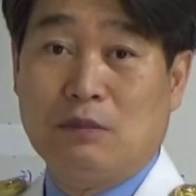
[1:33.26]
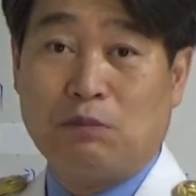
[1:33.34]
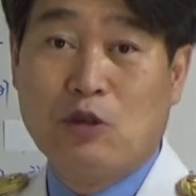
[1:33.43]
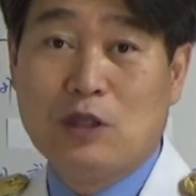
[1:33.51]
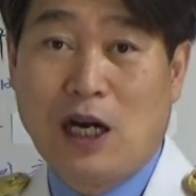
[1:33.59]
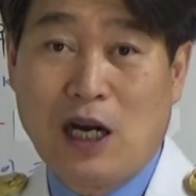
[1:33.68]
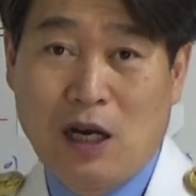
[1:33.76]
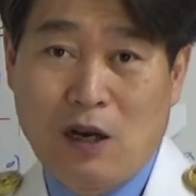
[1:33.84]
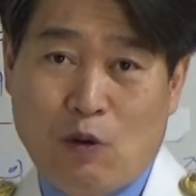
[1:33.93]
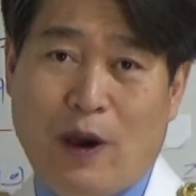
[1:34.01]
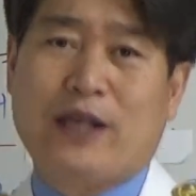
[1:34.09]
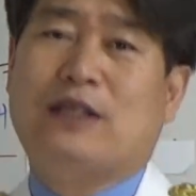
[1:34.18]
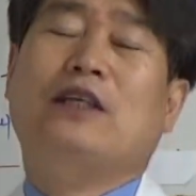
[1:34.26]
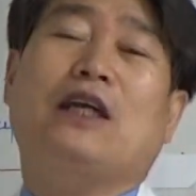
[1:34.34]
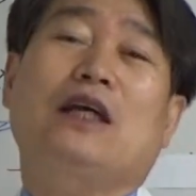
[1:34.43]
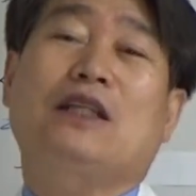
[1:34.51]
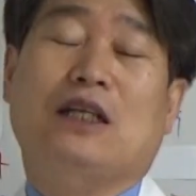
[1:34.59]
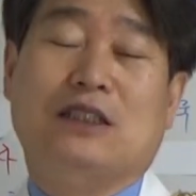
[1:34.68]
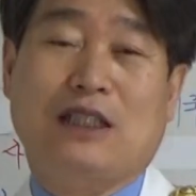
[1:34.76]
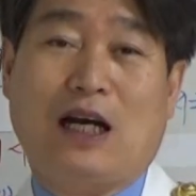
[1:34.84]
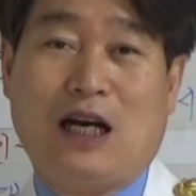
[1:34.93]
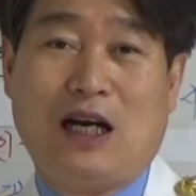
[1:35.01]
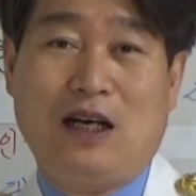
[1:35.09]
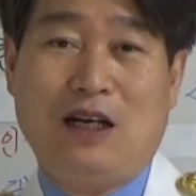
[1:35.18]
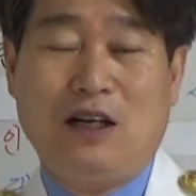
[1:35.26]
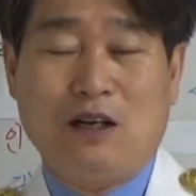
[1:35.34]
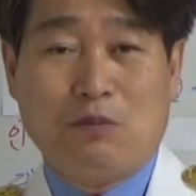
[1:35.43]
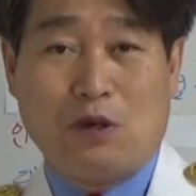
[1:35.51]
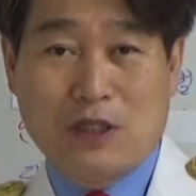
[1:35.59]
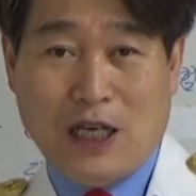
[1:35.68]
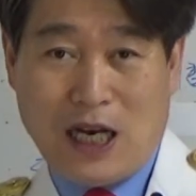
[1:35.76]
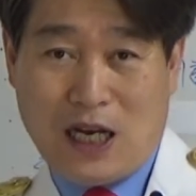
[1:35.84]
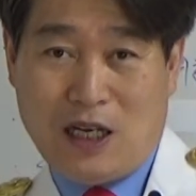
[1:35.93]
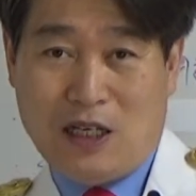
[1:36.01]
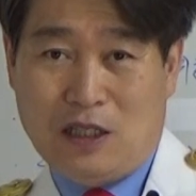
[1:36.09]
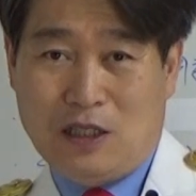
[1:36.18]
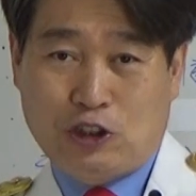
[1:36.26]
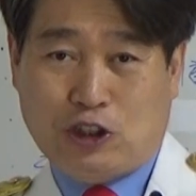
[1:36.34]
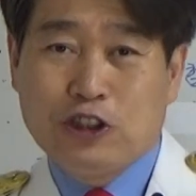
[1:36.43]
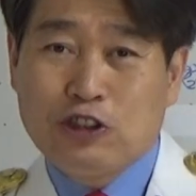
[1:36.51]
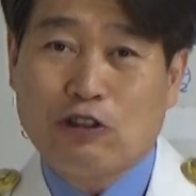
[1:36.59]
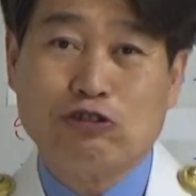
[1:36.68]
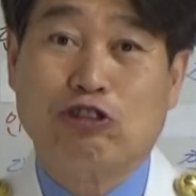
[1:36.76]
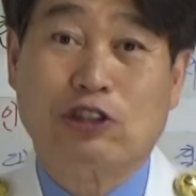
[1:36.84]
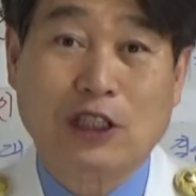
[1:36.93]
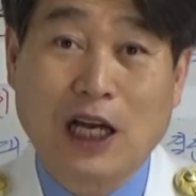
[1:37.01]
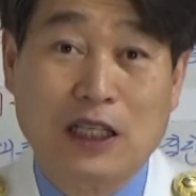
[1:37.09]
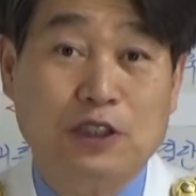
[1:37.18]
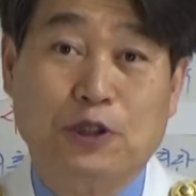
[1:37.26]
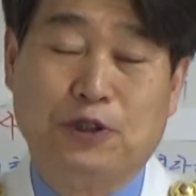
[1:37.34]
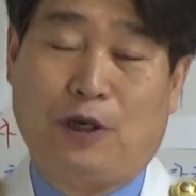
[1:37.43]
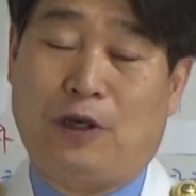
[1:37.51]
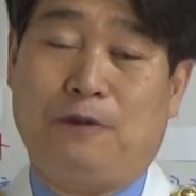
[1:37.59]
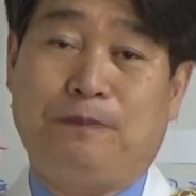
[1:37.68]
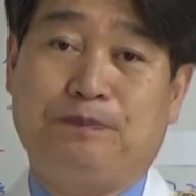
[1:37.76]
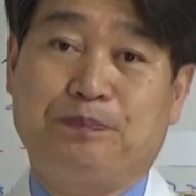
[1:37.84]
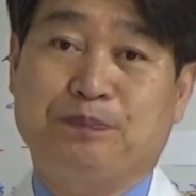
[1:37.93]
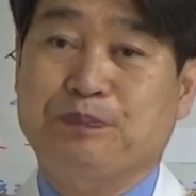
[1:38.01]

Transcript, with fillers: 뭔가 확 깨달았다. 뭔가 충격을 줬다 이거죠?